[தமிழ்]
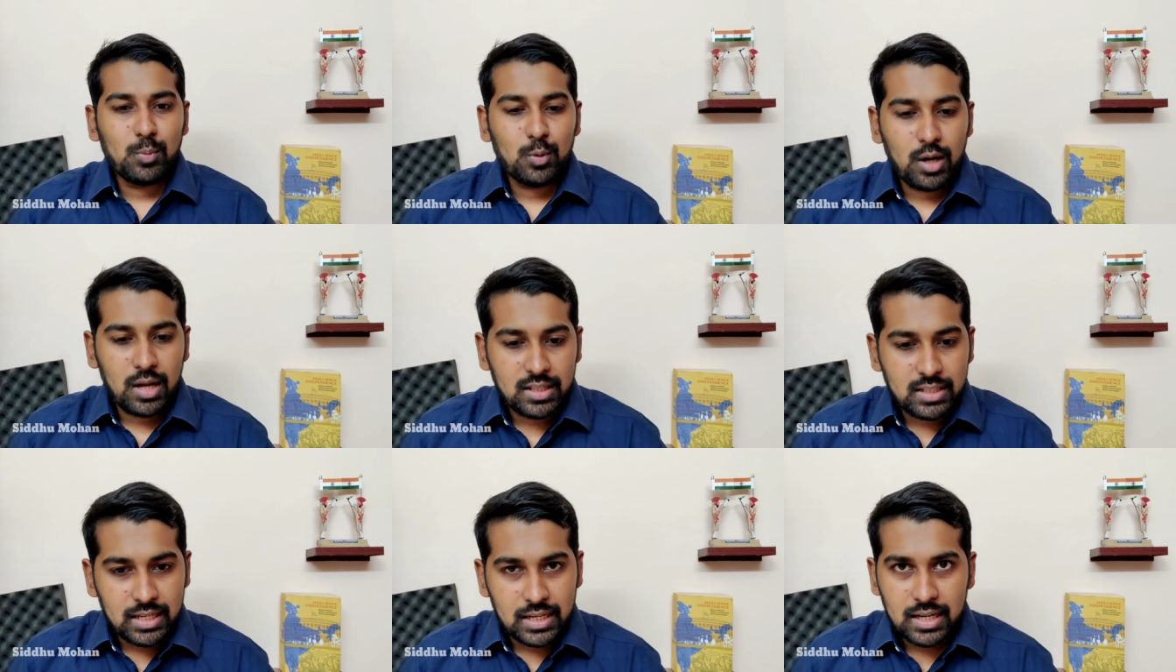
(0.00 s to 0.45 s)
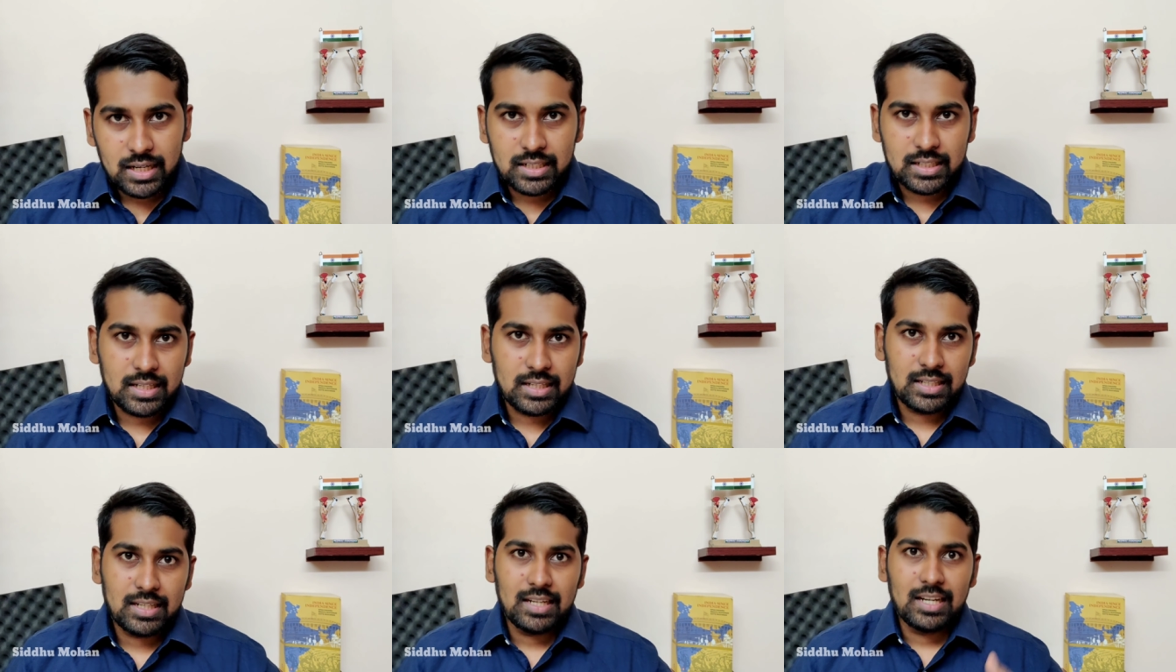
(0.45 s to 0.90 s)
போகிற அதே
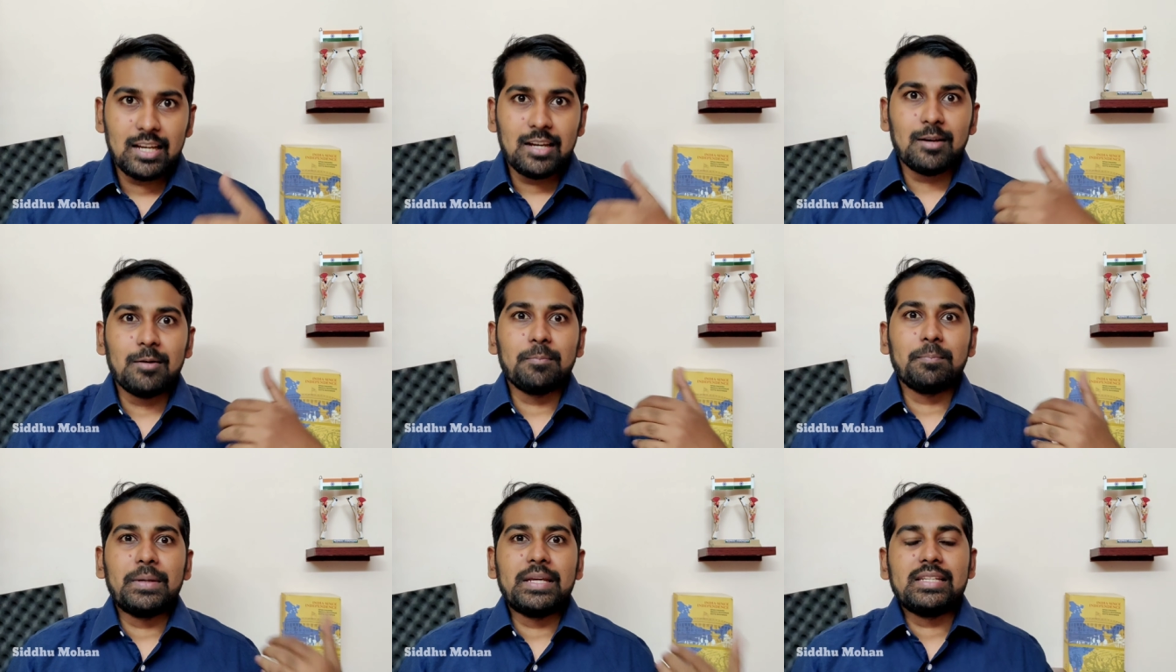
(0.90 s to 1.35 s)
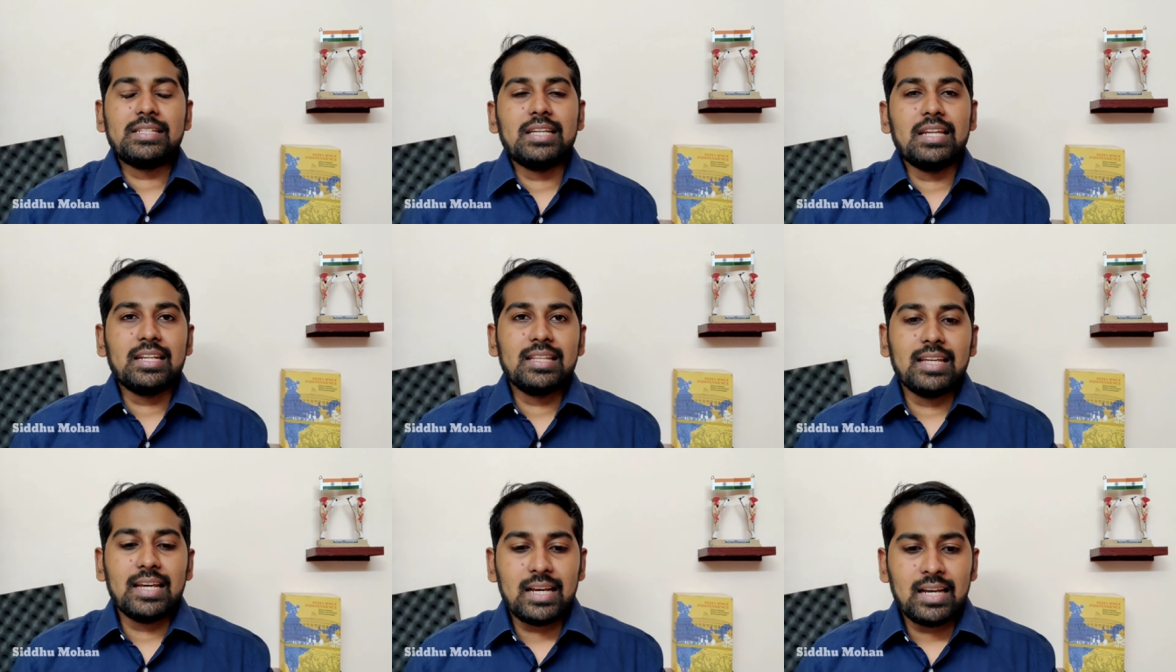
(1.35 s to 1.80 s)
கண்டென்ட்டை நான்
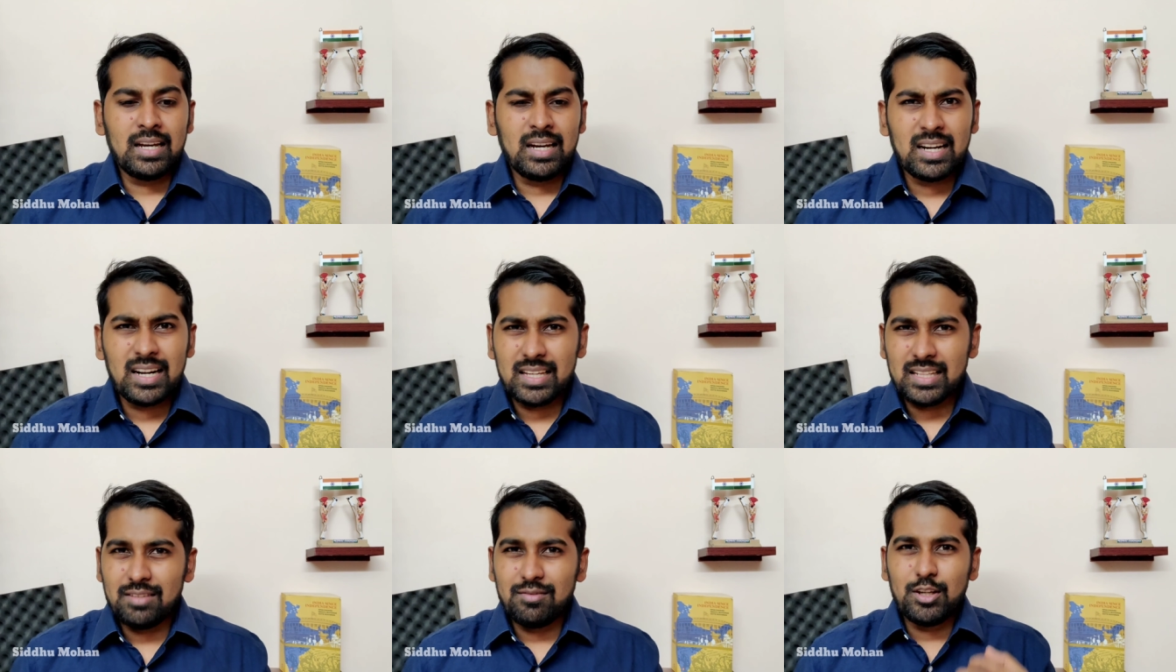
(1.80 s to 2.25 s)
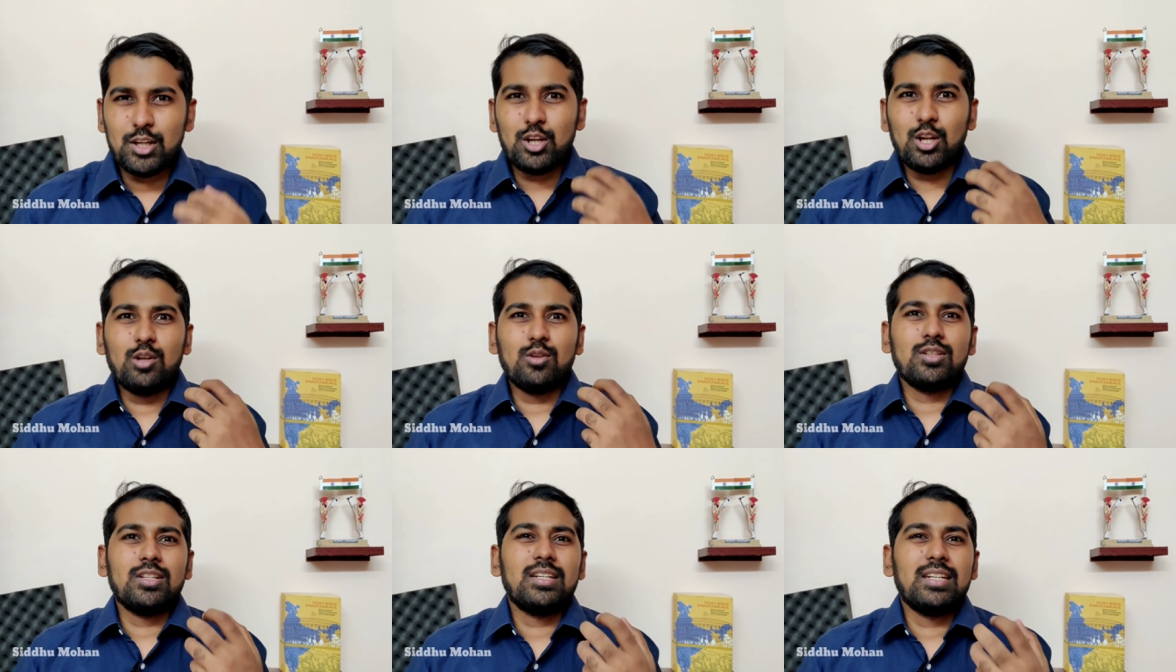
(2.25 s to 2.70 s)
பேசியிருந்தேங்க ஆனால் அந்த
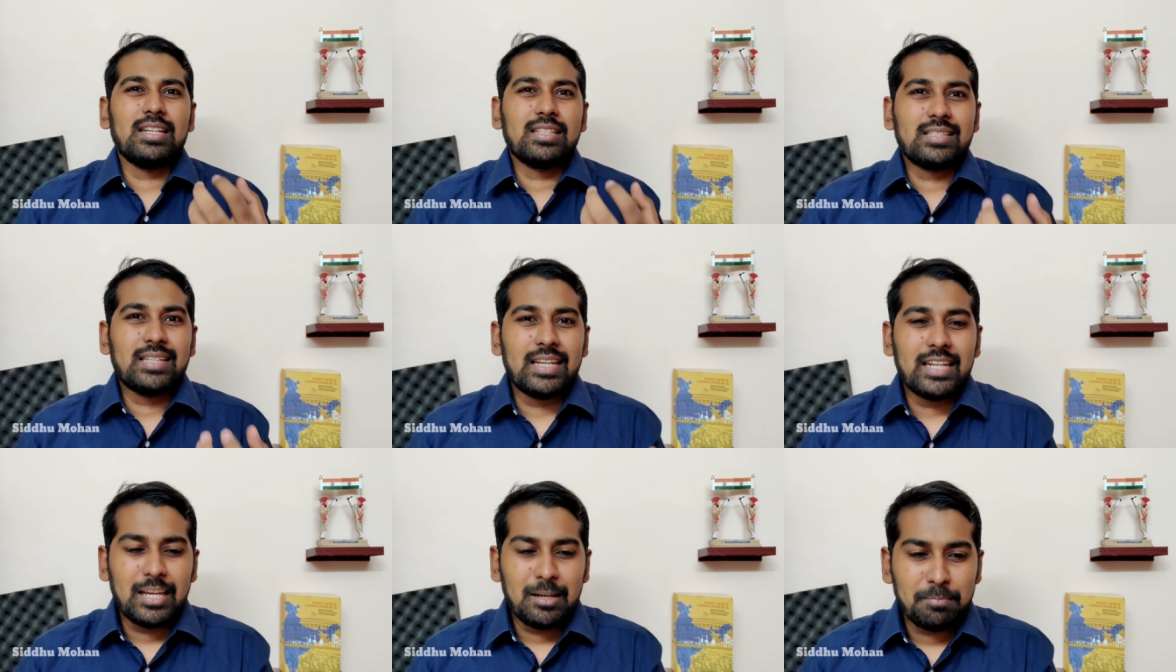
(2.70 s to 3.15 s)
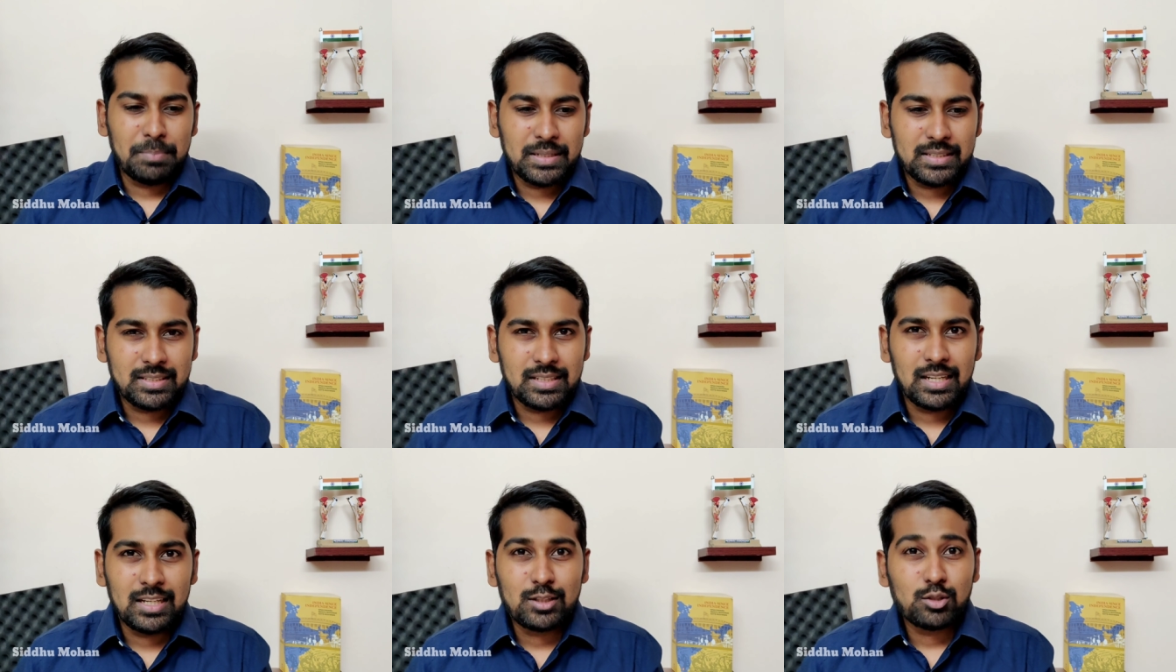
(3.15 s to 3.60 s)
வீடியோவில் வந்துட்டு நான் சரியாக
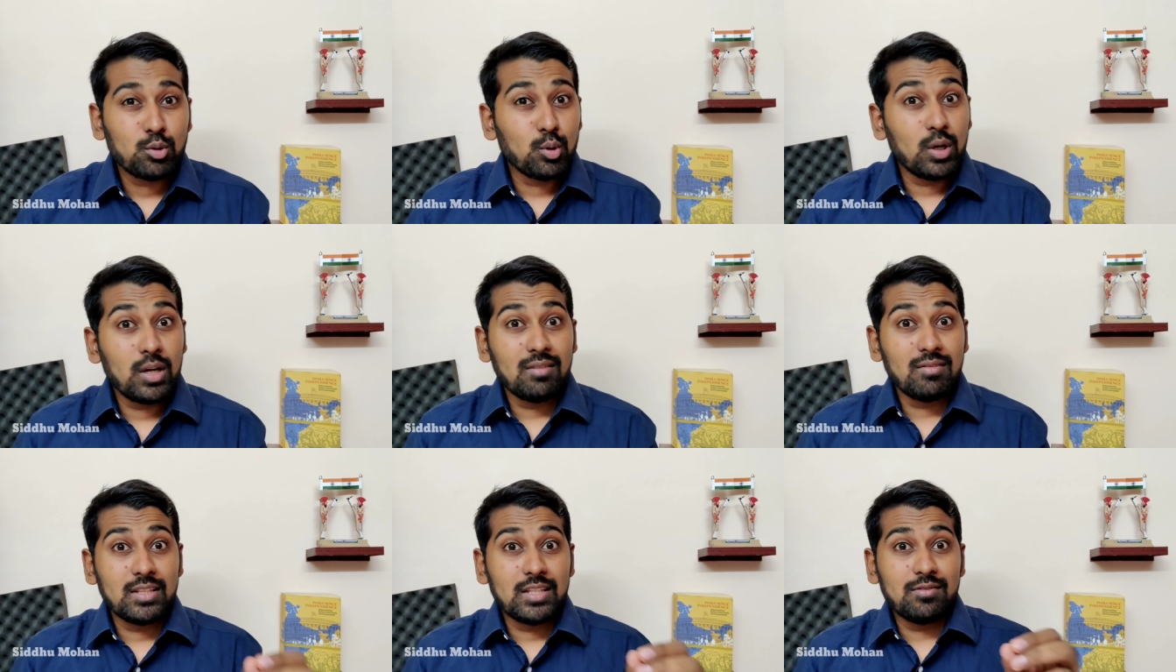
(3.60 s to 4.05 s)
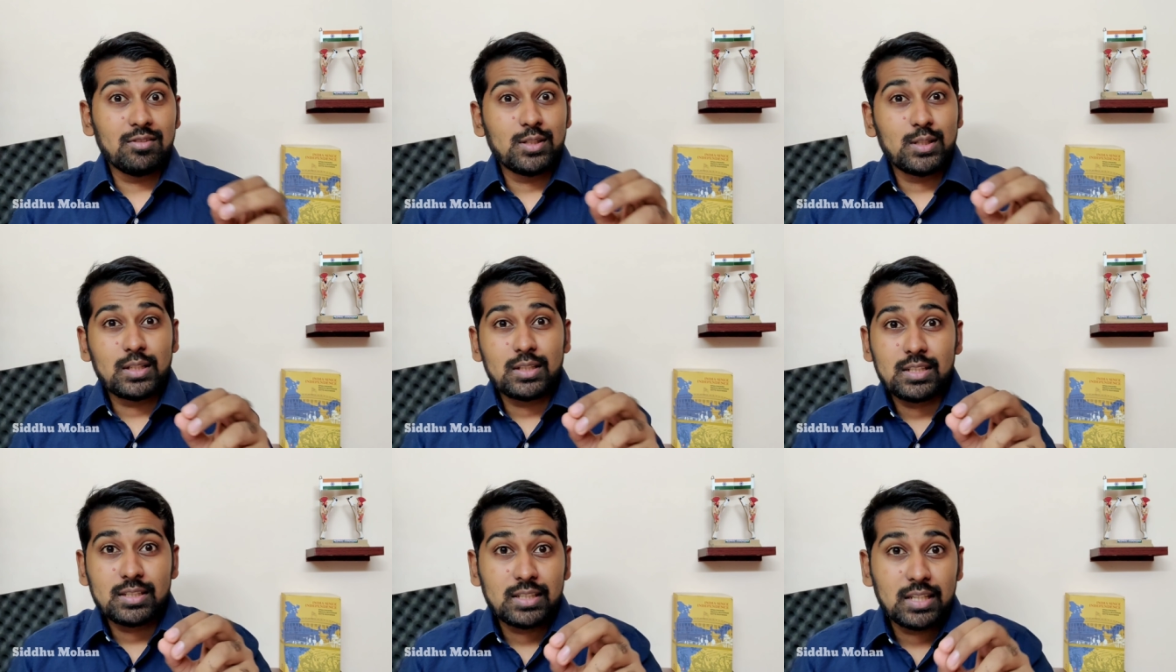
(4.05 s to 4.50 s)
பேசலை சொல்ல வந்த
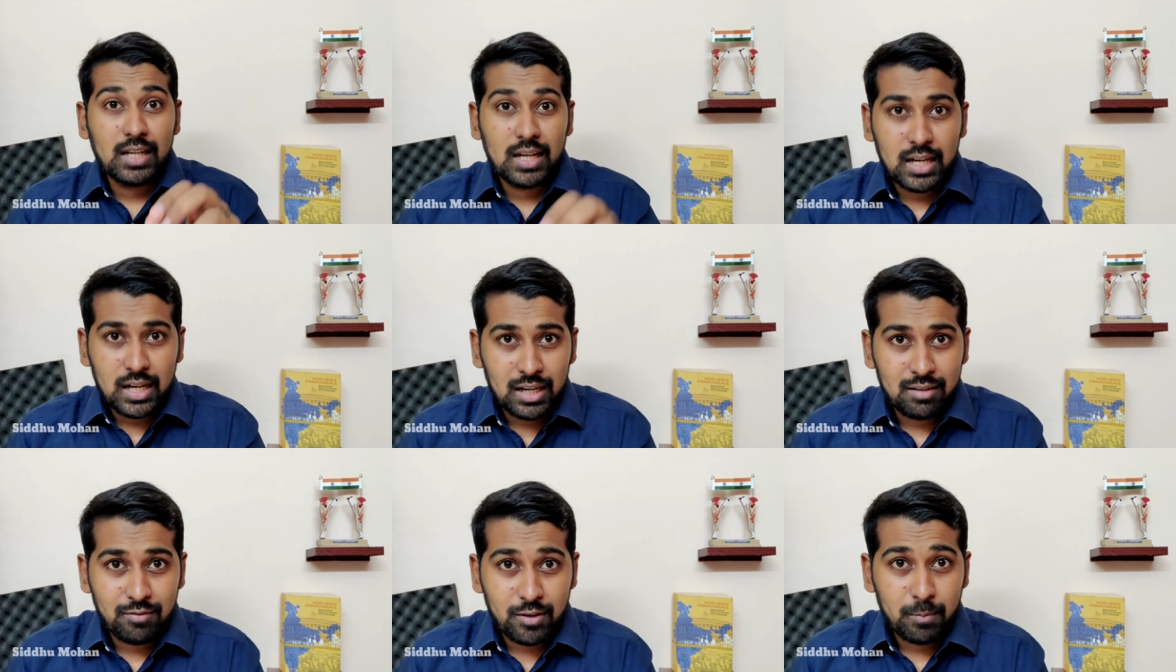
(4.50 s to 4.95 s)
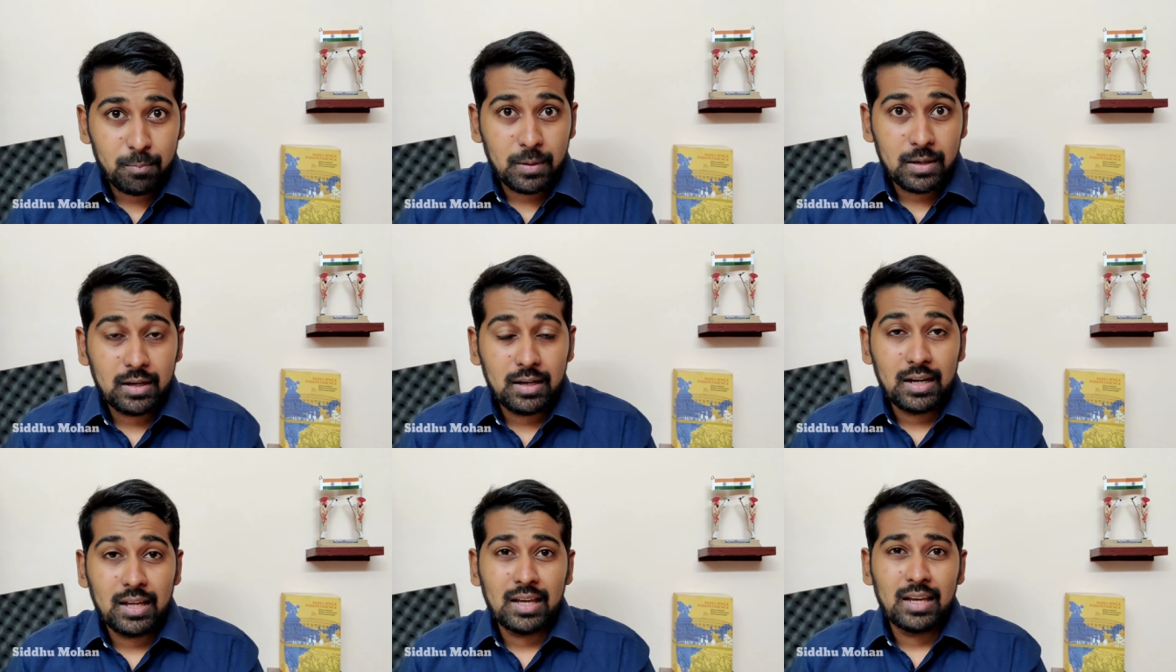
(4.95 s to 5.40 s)
விஷயத்த சரியாக கன்வே
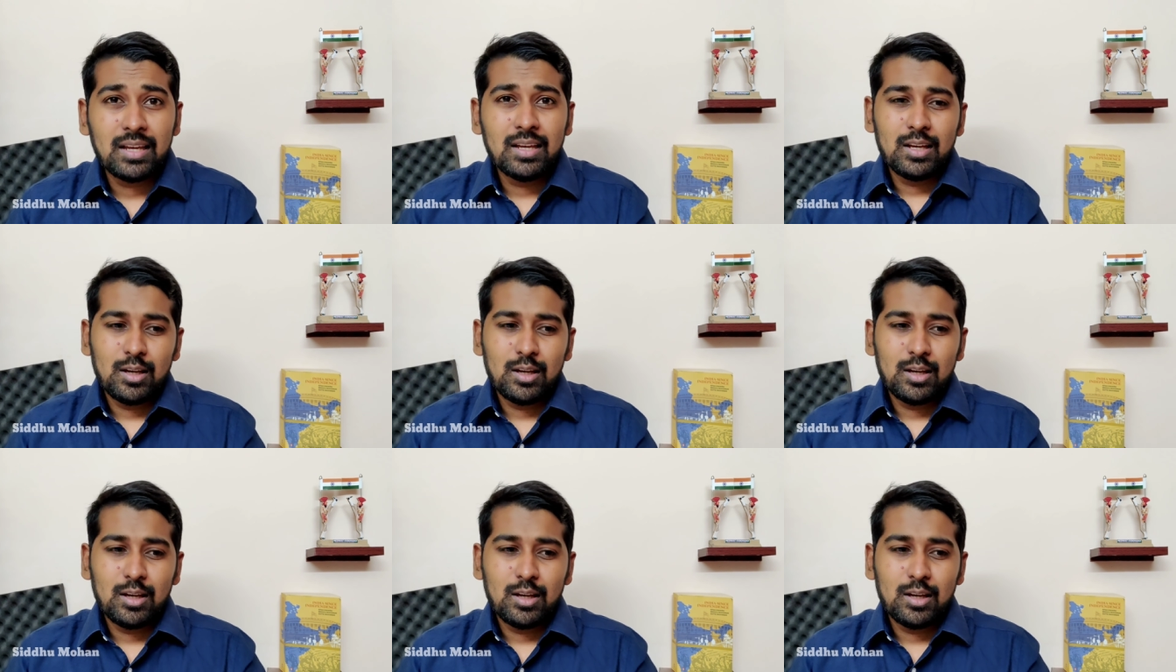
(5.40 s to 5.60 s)
பண்ணல